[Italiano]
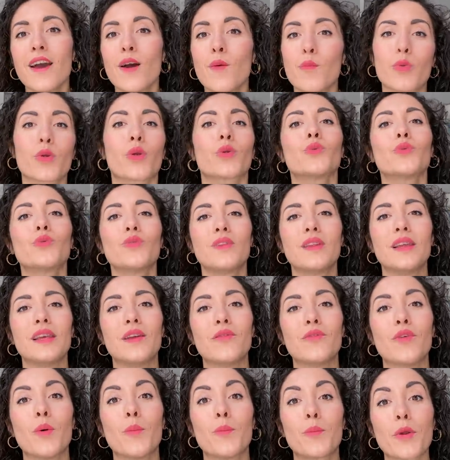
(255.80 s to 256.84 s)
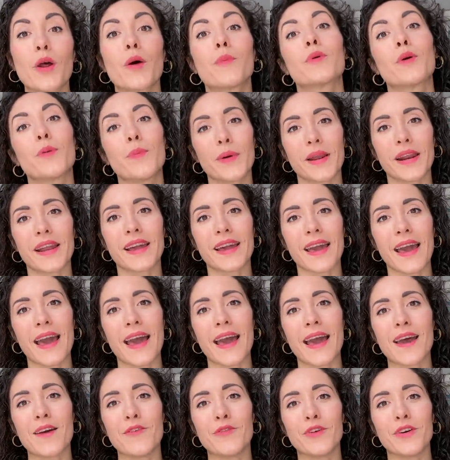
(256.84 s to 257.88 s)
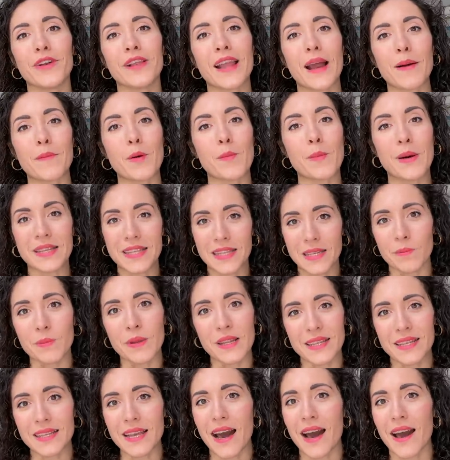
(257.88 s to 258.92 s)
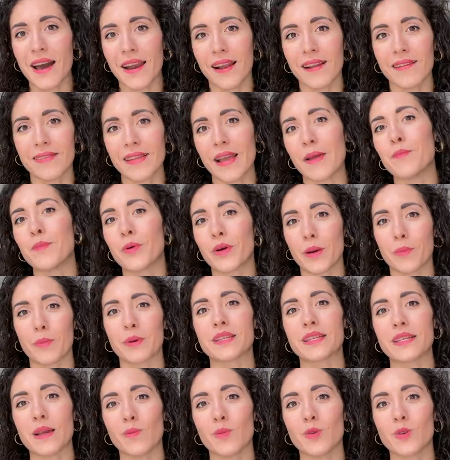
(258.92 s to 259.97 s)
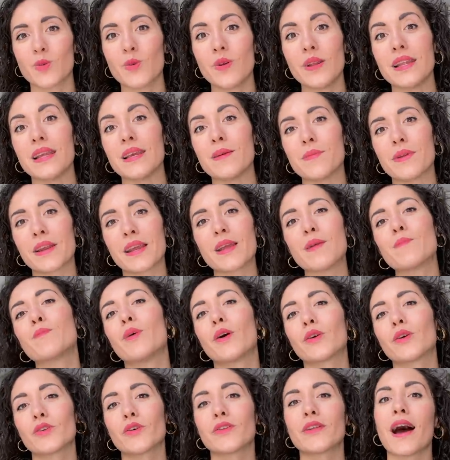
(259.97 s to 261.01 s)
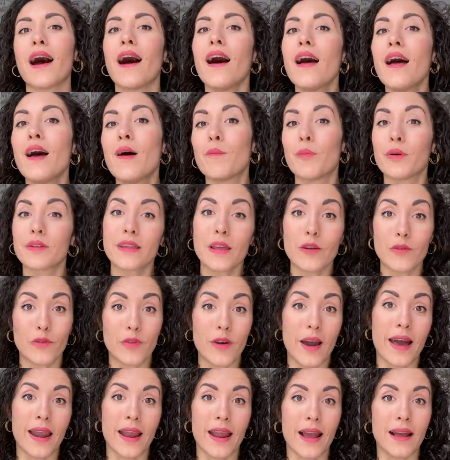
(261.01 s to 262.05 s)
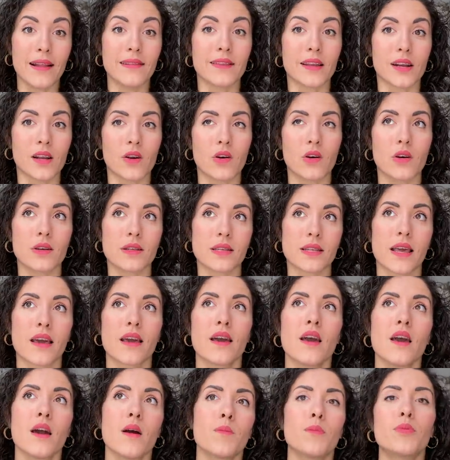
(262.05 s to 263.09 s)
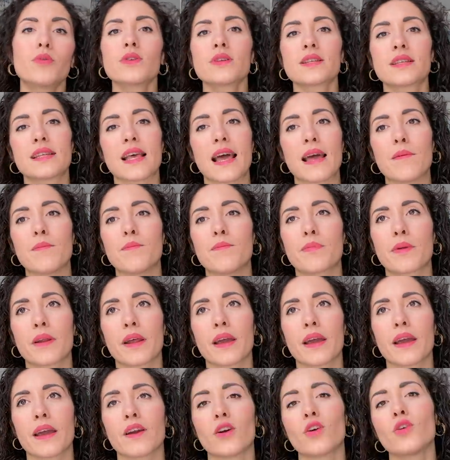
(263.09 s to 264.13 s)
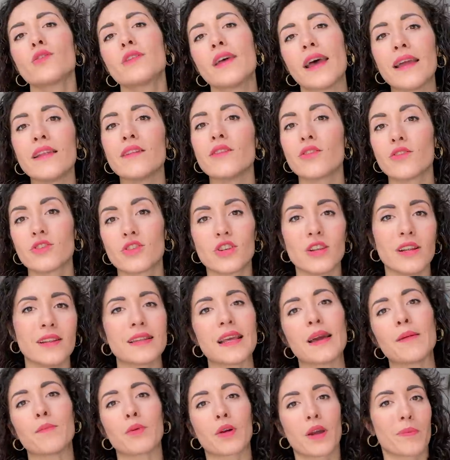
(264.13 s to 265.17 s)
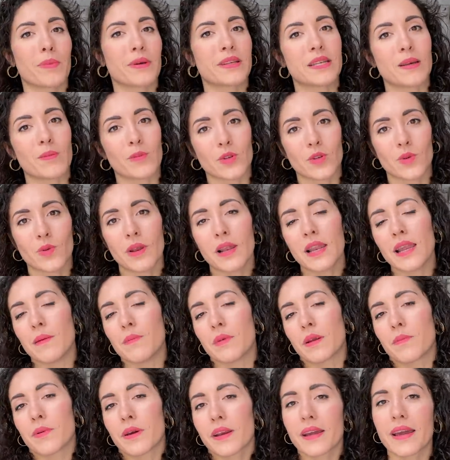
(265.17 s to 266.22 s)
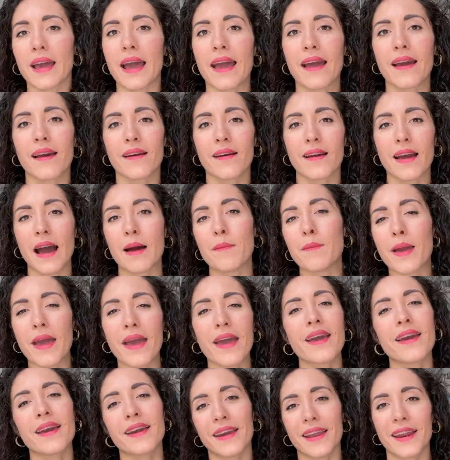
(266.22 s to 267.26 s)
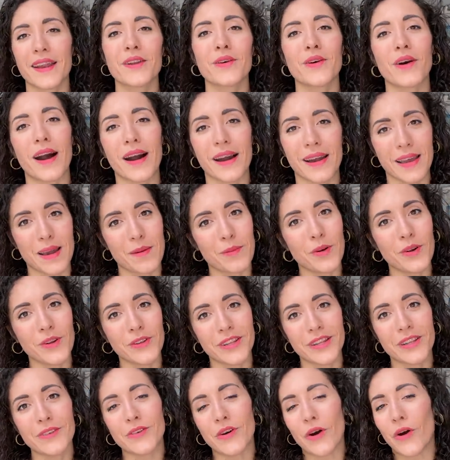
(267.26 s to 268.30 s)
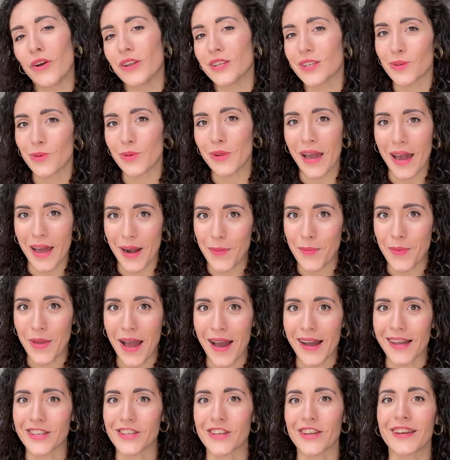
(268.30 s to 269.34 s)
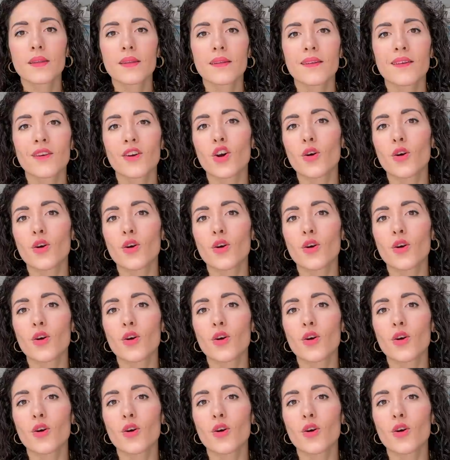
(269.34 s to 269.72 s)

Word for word: produttivo proprio perché vogliamo massimizzare il tempo che passiamo sui libri in modo da poter fare altre cose, pur sempre godendoci il tempo che passiamo sui libri, perché a me e credo anche a molti di voi e studiare piace.